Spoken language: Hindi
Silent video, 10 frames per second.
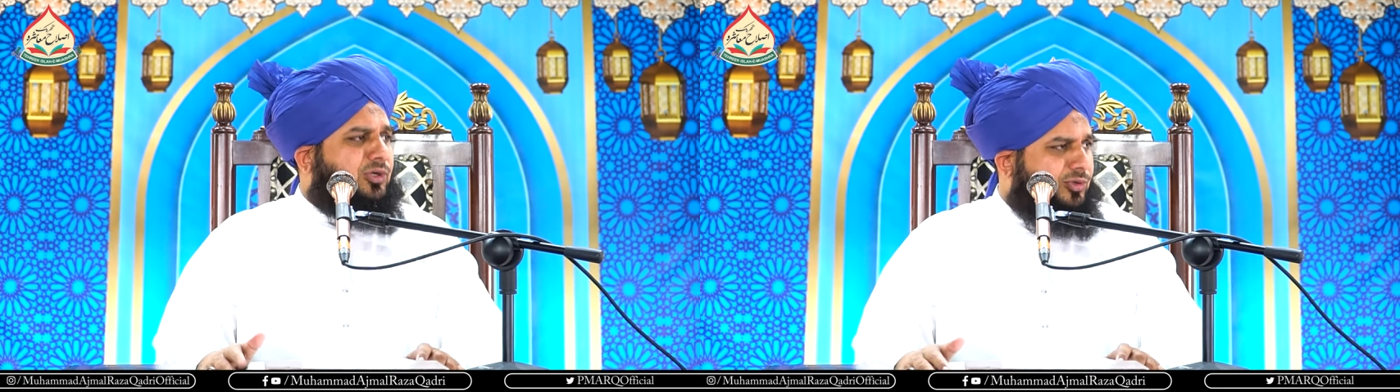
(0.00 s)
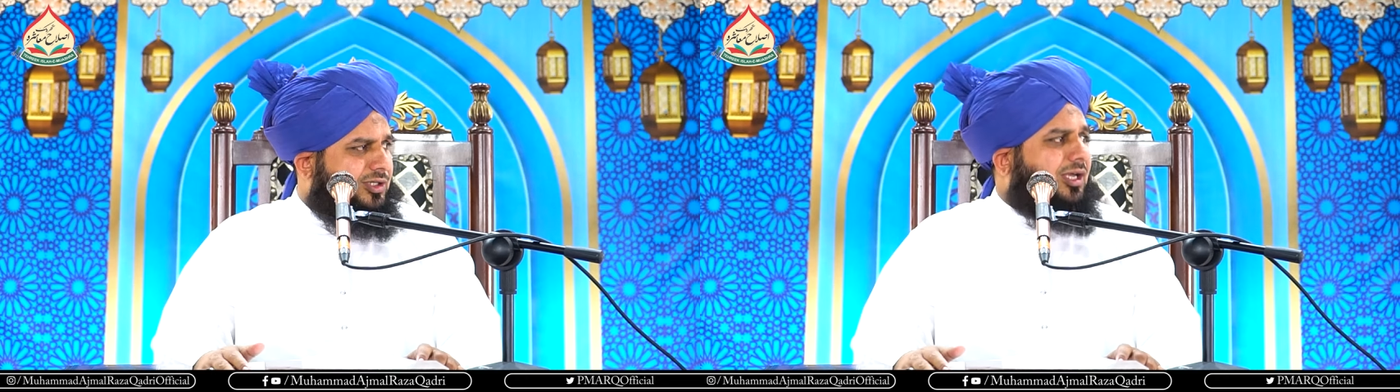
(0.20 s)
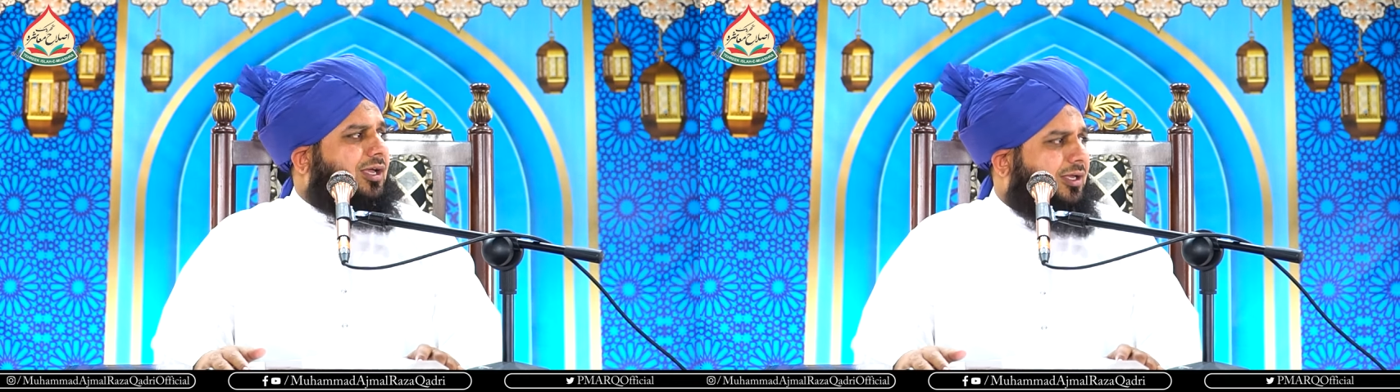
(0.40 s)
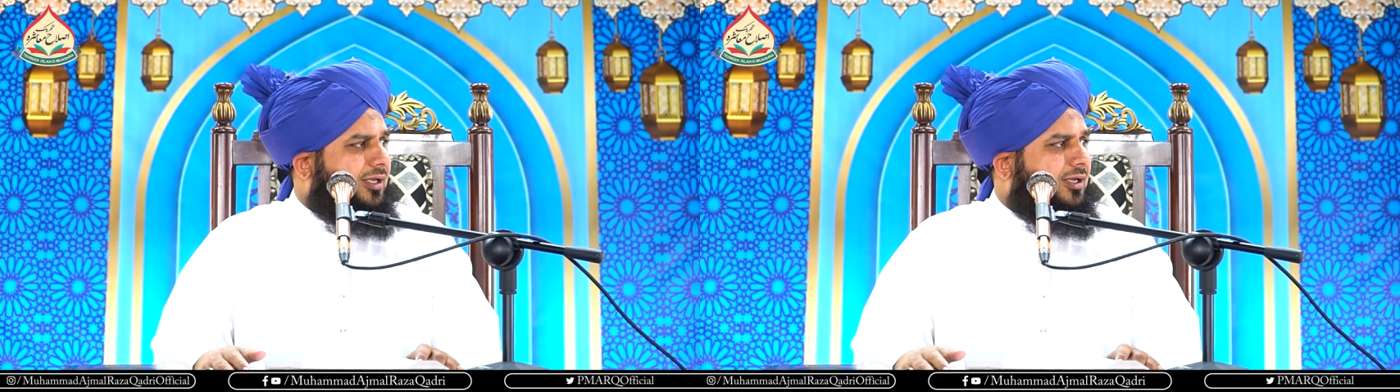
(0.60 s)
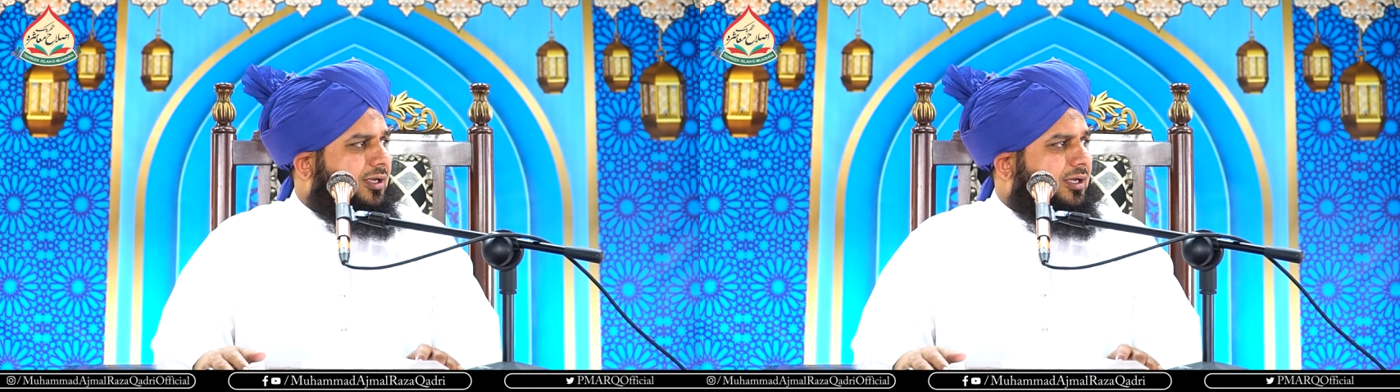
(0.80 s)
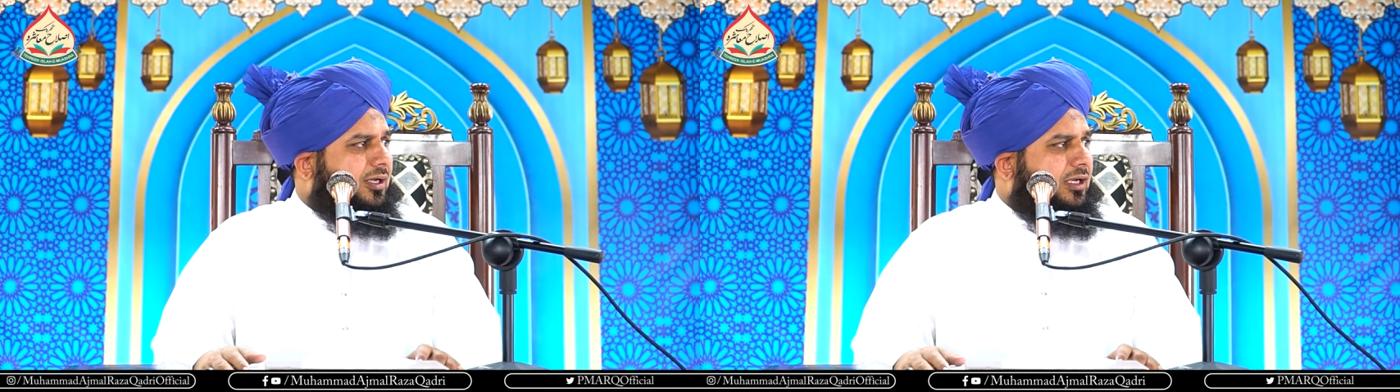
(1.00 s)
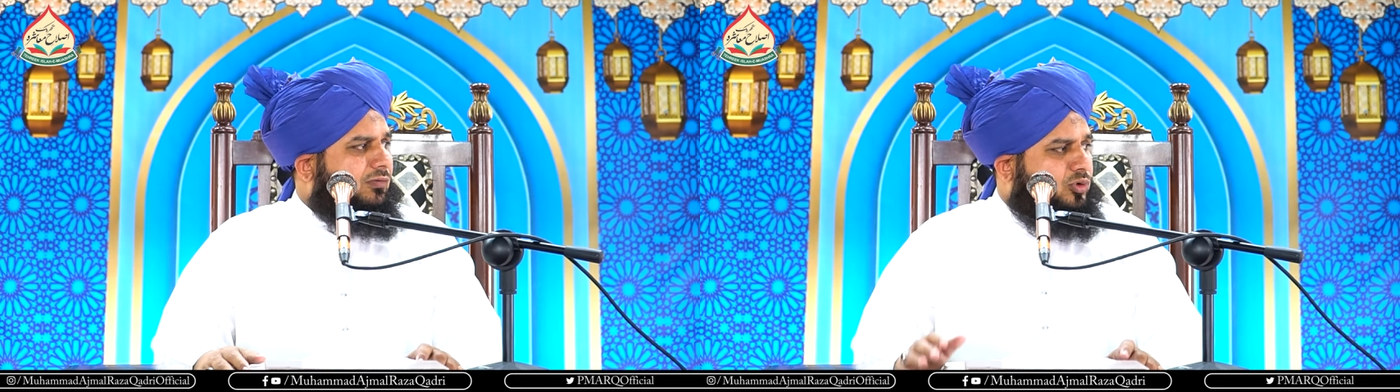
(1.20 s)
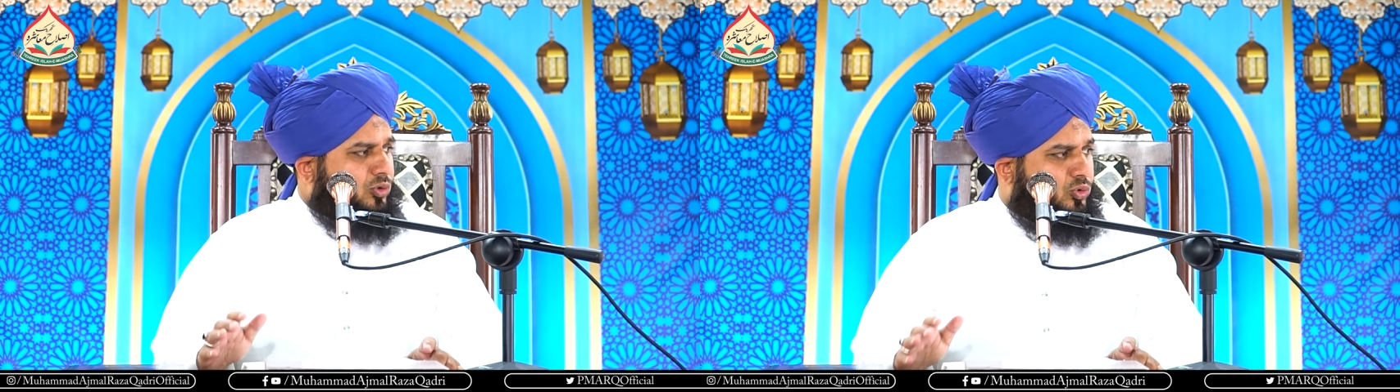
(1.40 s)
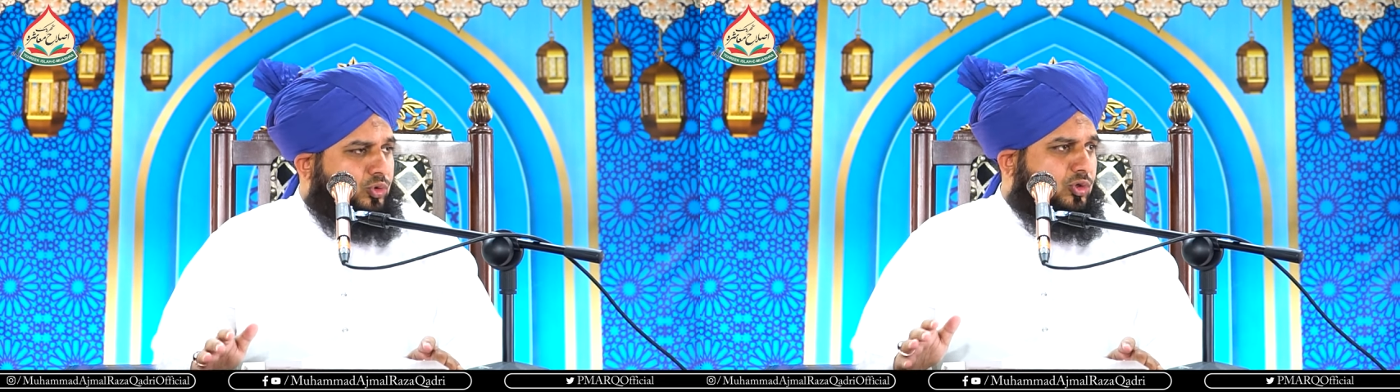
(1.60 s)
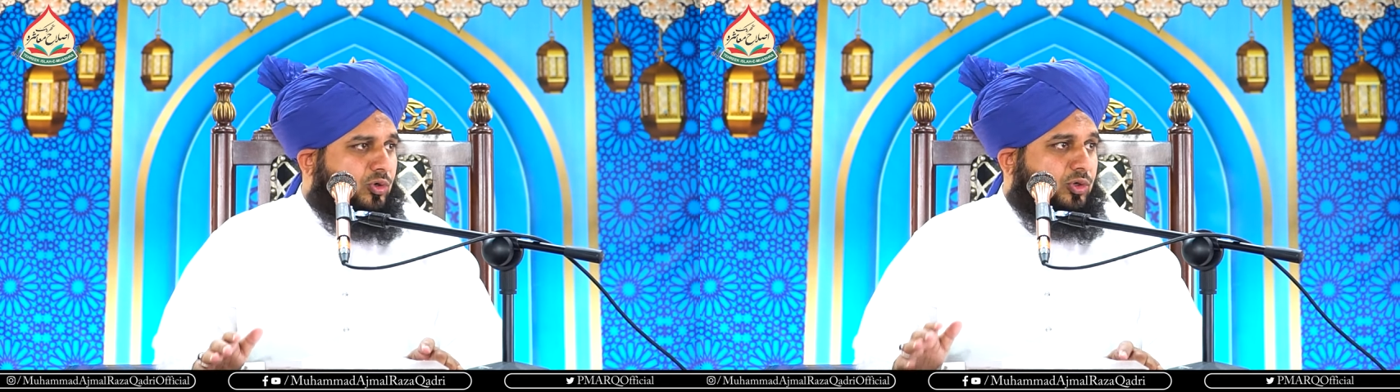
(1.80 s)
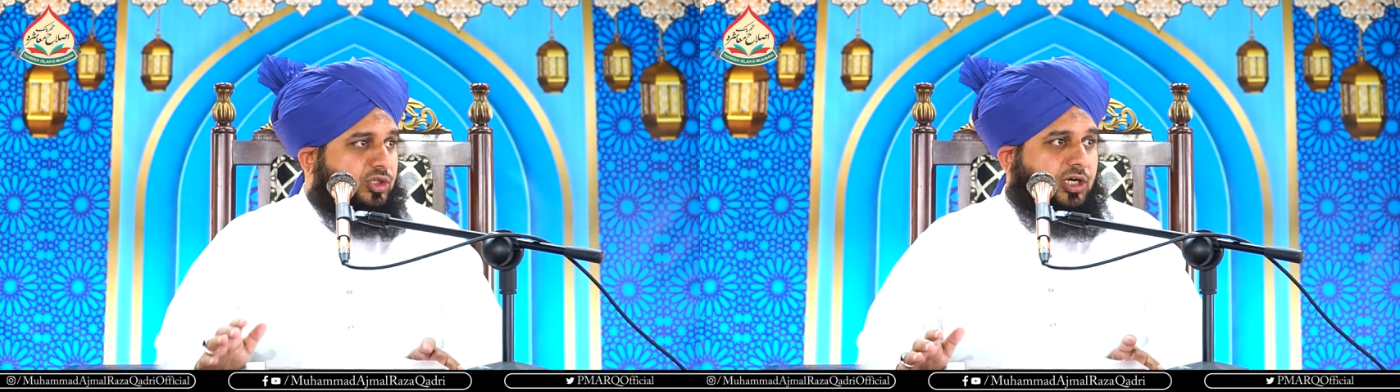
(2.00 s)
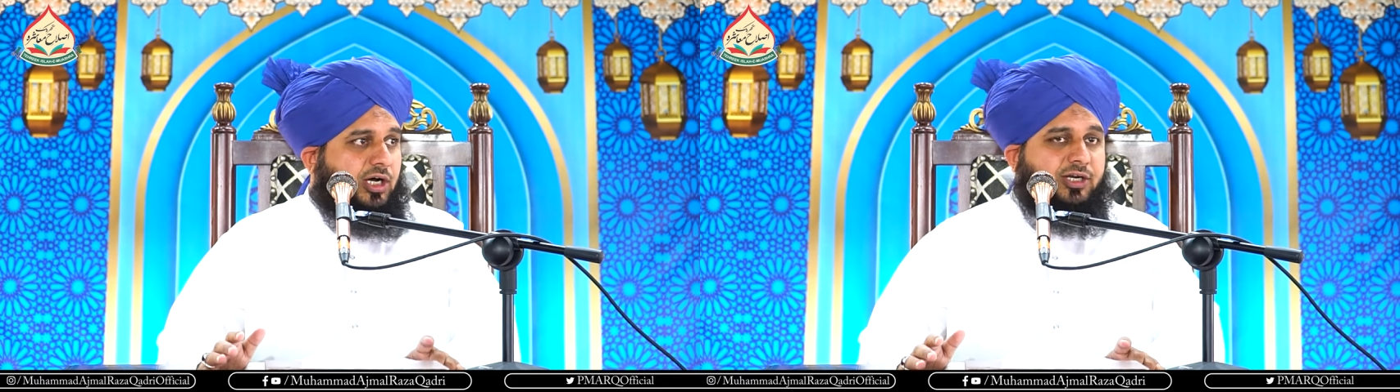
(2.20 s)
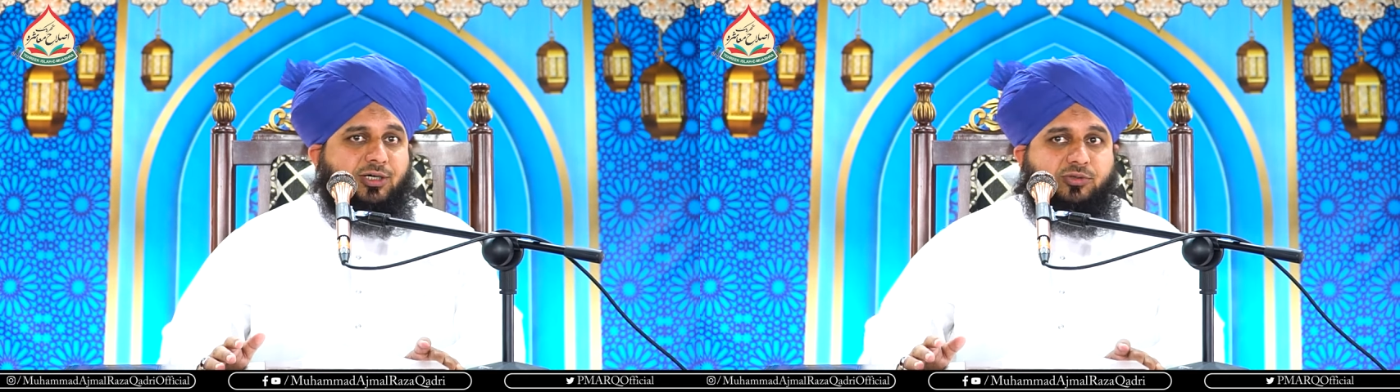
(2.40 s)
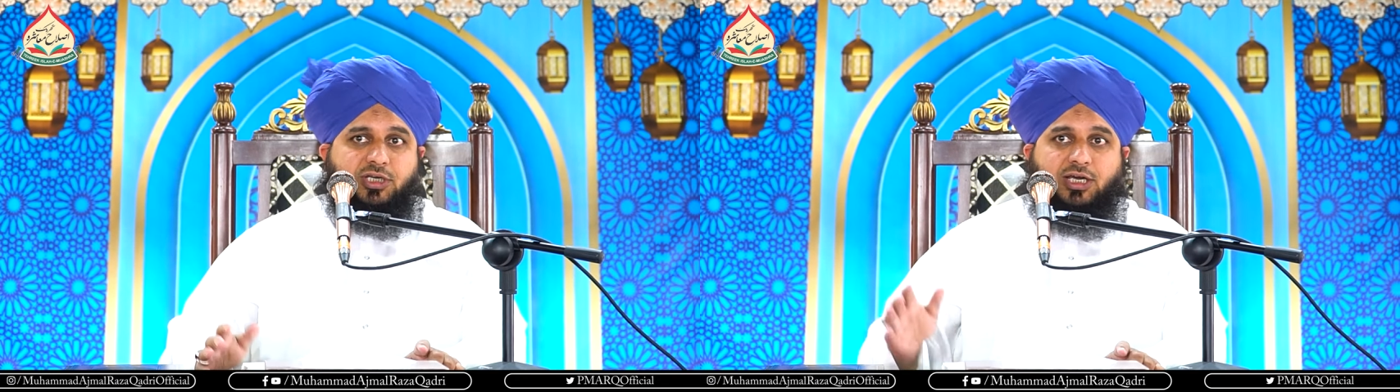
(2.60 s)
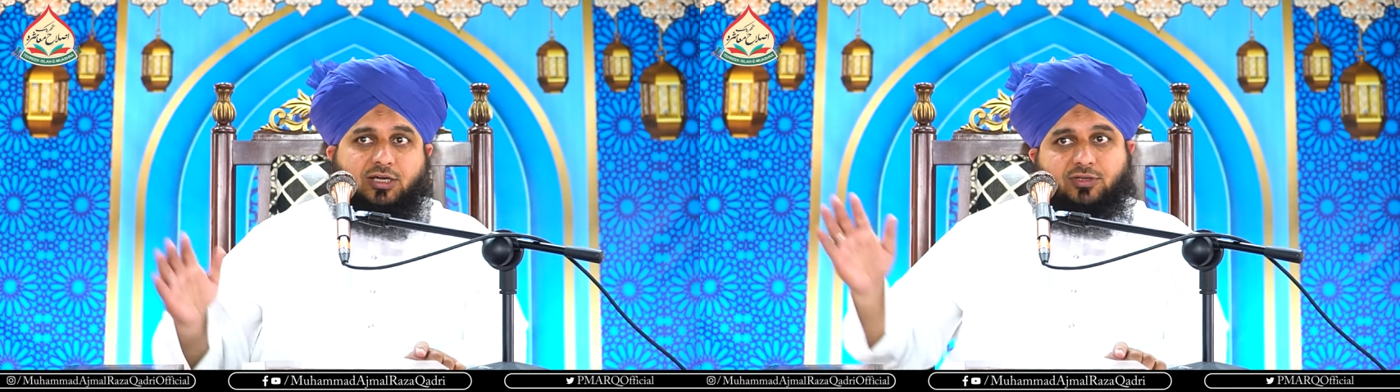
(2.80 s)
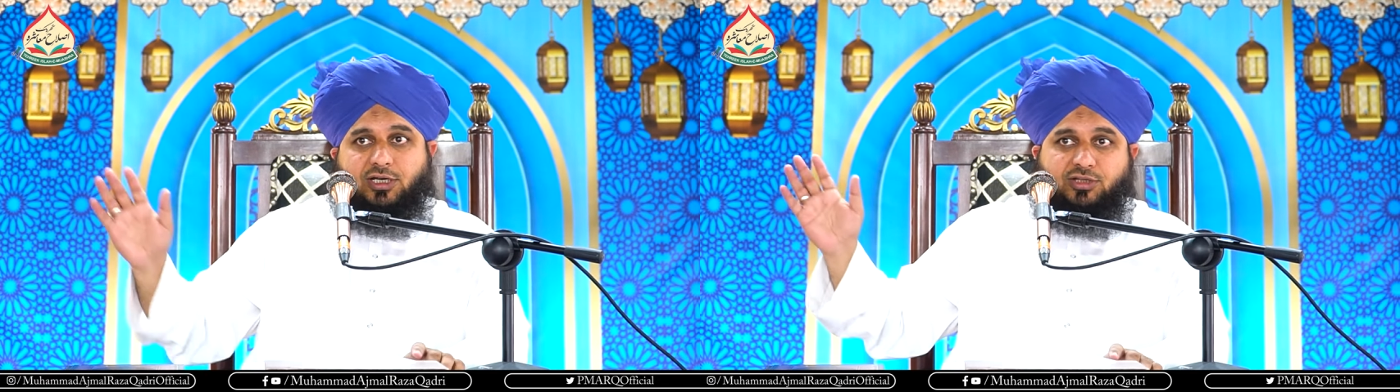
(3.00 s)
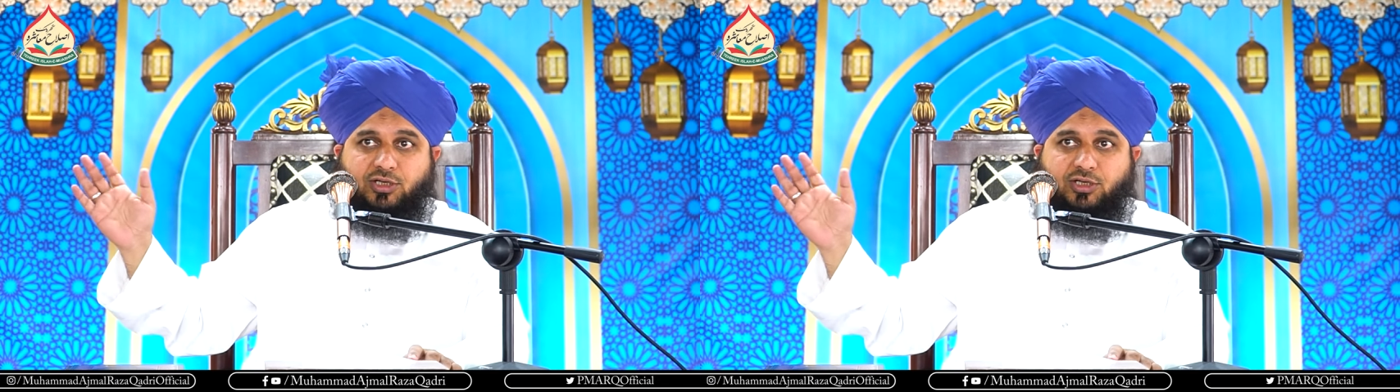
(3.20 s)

होते हैं वो तो दूसरों को दिखाना होता है कि ज़रा